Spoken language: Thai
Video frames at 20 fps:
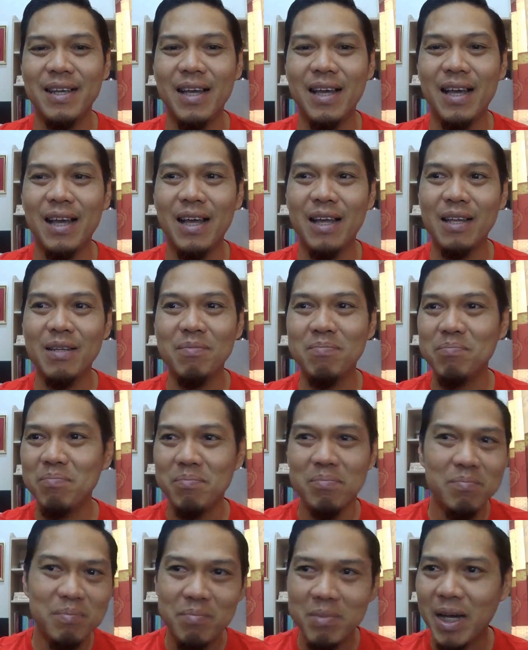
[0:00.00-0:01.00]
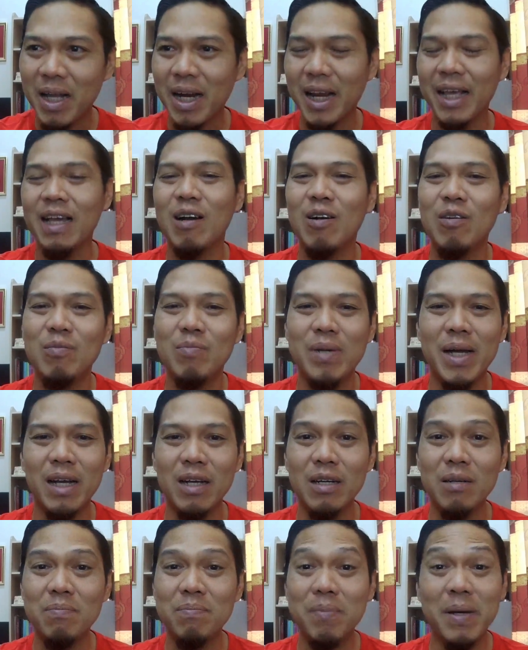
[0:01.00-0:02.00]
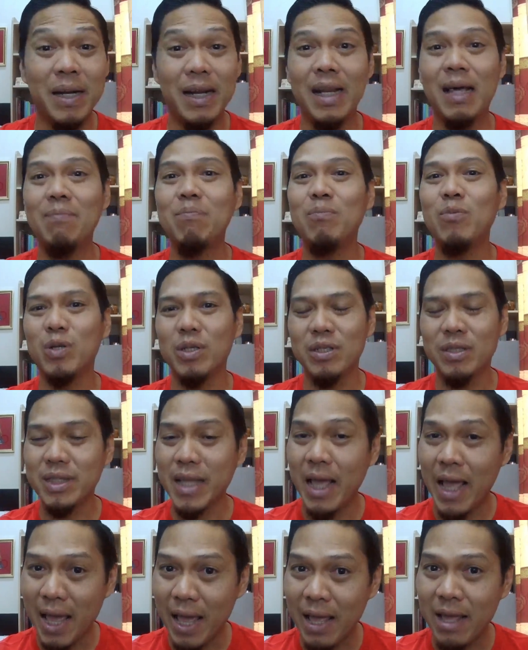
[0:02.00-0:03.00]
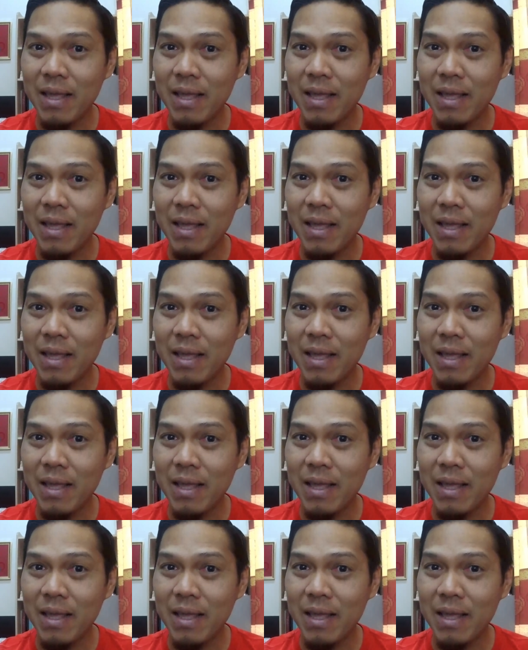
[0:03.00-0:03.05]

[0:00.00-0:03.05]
อ่าอะไรเข้ามาก็เปิดรับหมดแต่